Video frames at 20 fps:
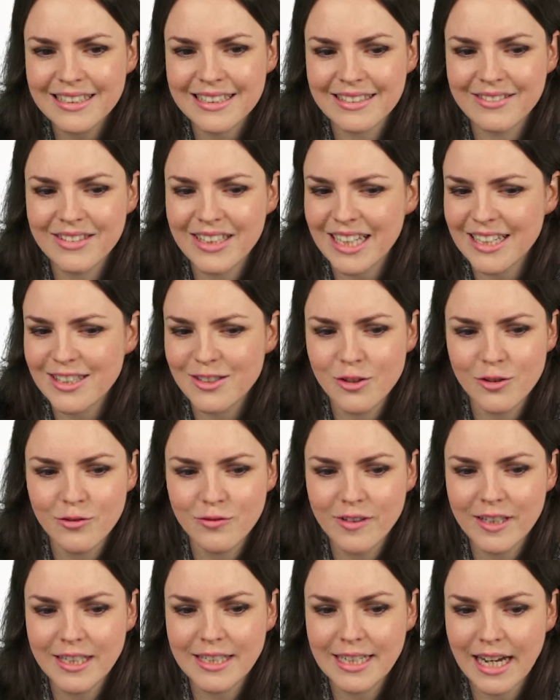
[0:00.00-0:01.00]
das
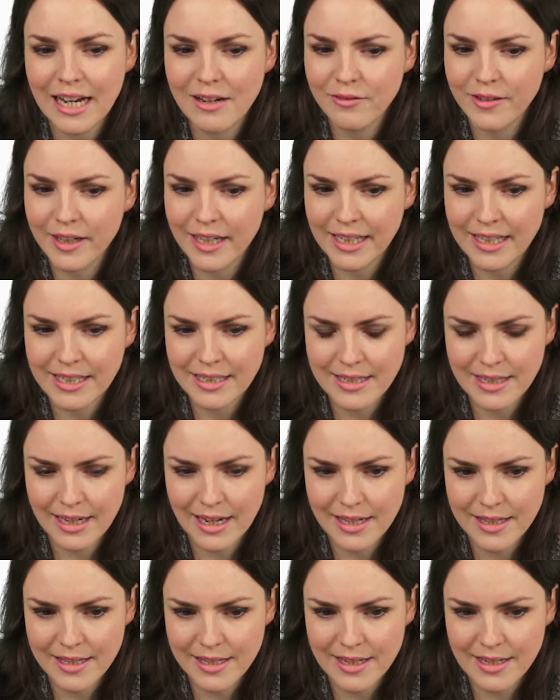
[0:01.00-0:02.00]
dürfen wir nicht einfach hinten
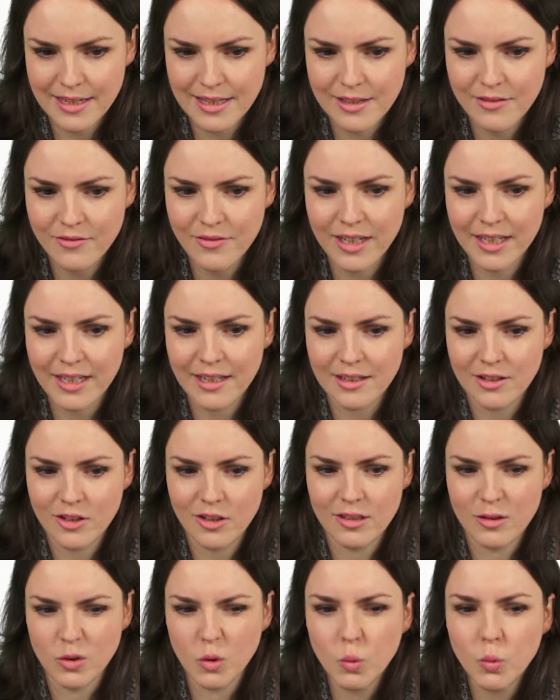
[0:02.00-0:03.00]
dran setzen, weil dann
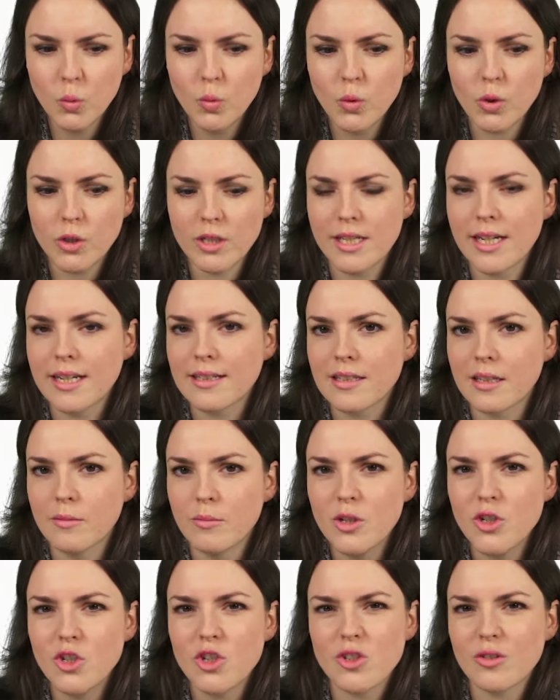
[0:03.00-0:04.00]
ist u und x
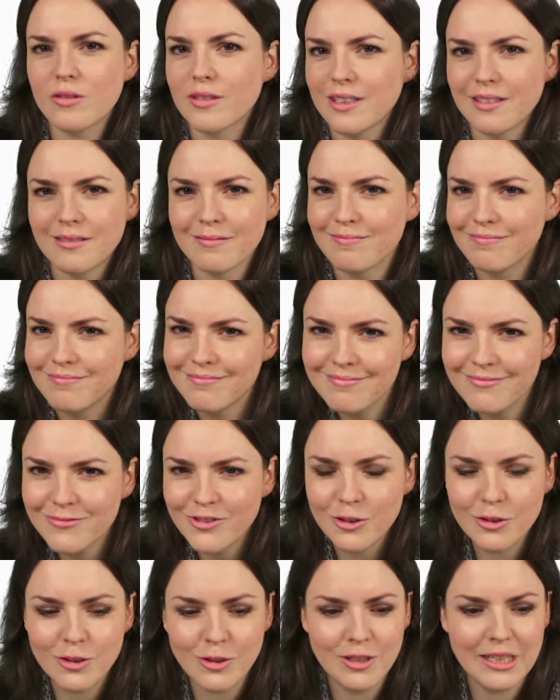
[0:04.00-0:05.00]
gemischt und dann
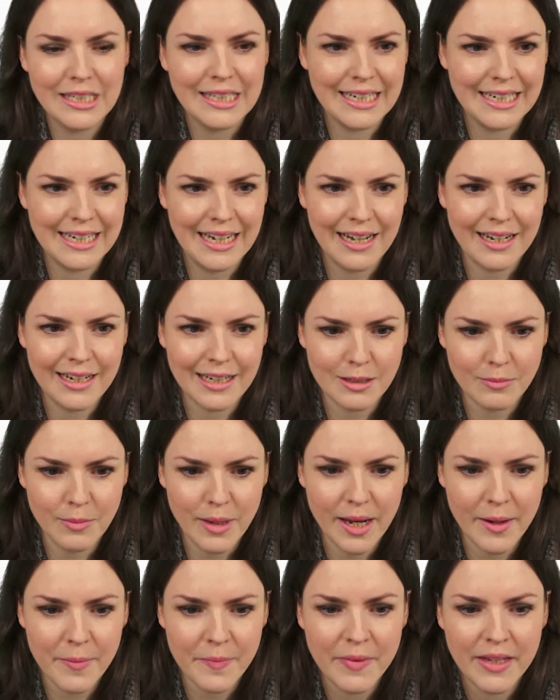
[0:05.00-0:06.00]
funktioniert da gar nichts
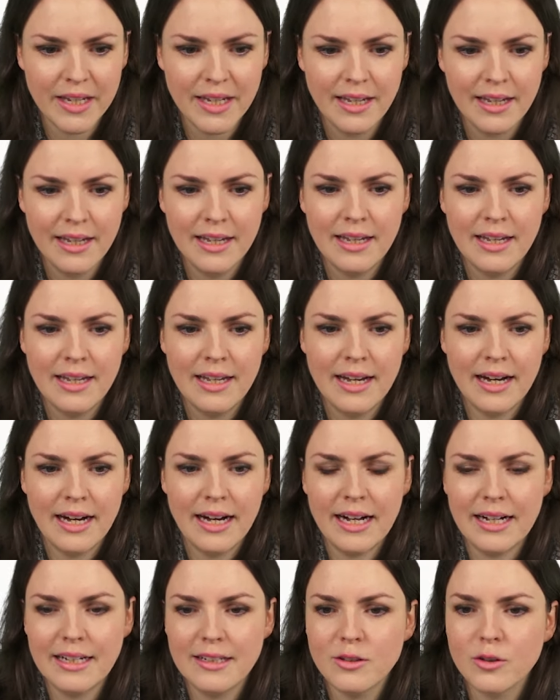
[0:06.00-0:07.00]
mehr.
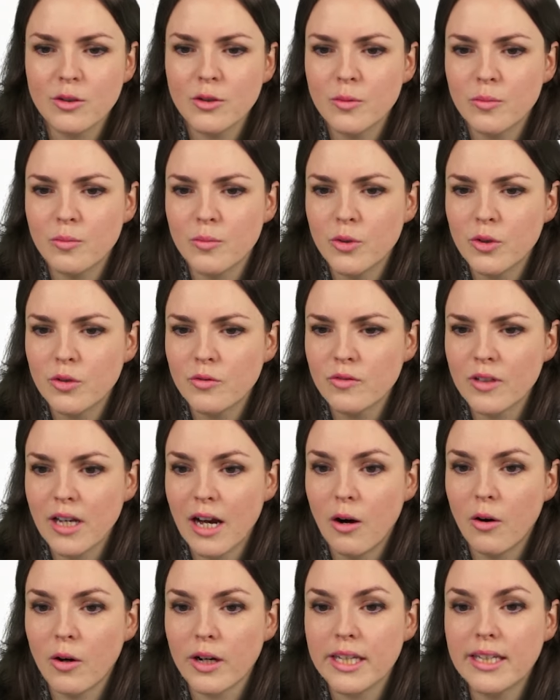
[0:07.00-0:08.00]
Also müssen
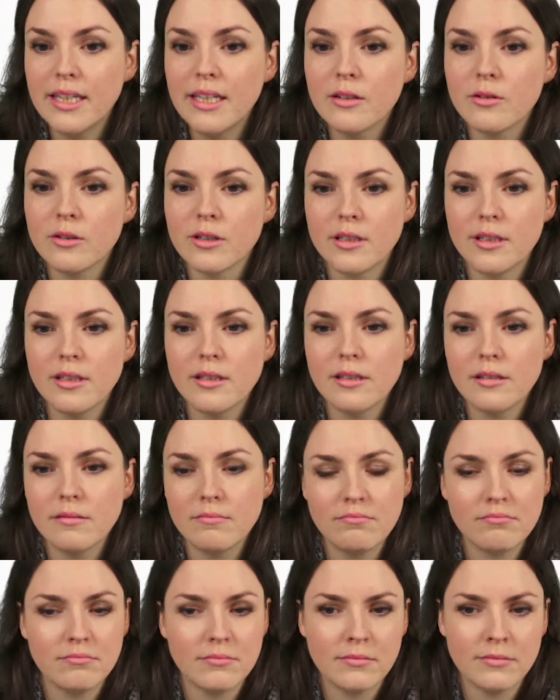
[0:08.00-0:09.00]
wir auch hier durch
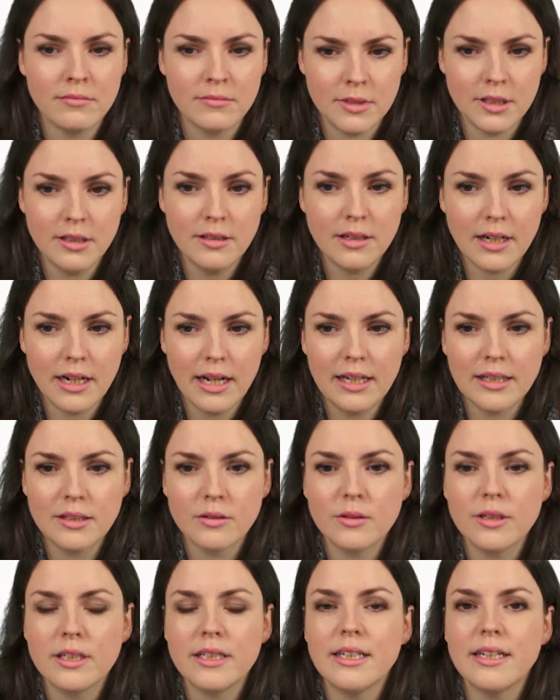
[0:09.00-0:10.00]
diesen, diese
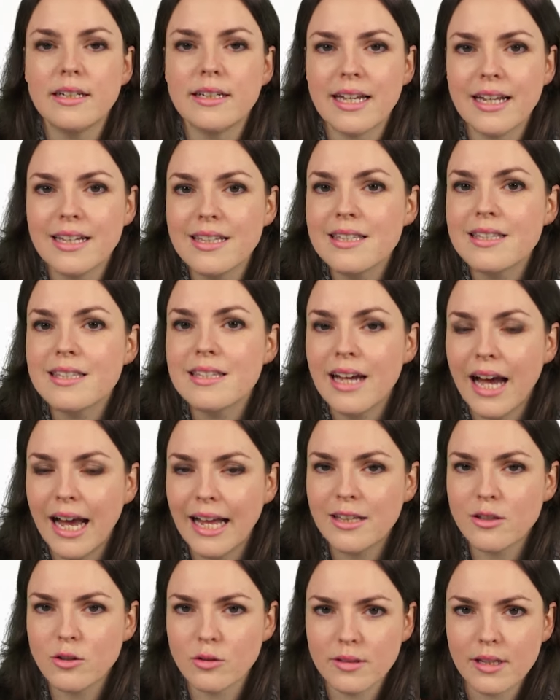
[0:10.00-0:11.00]
Gleichung hier jetzt
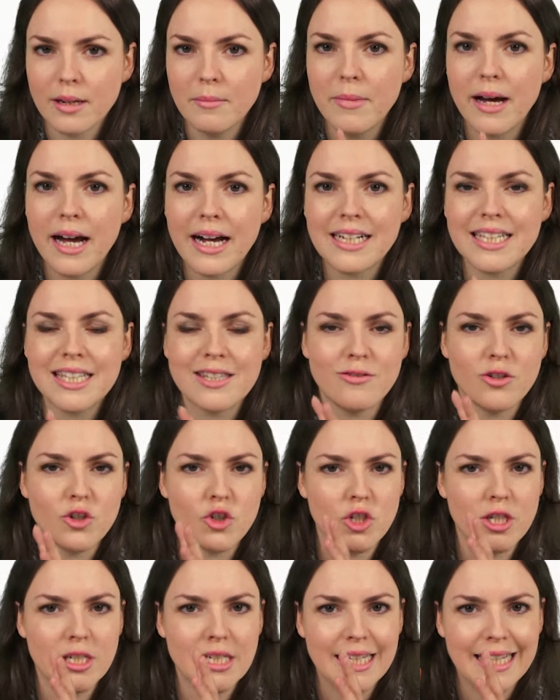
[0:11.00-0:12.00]
einen Zusammenhang
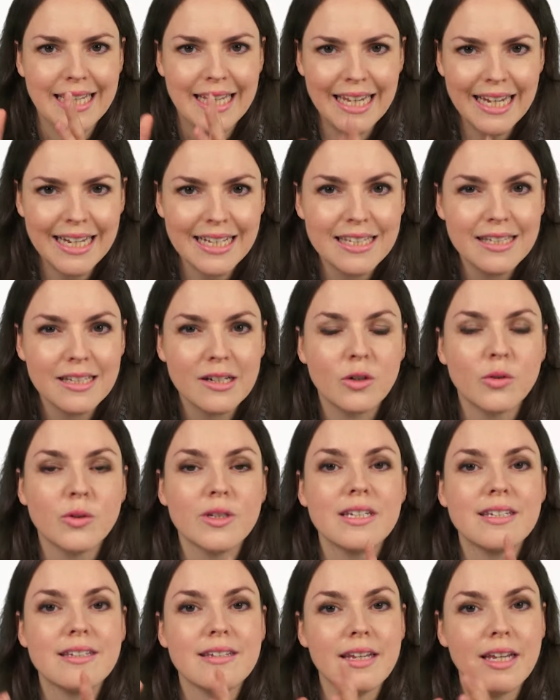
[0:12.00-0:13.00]
zwischen dx
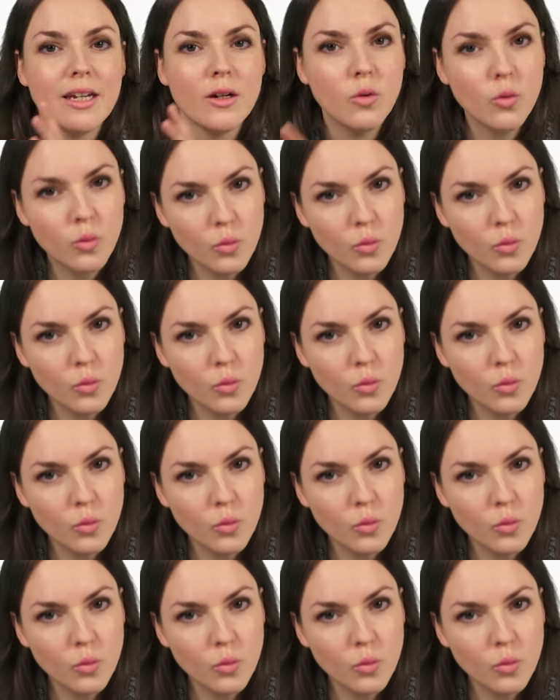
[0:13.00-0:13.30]
und du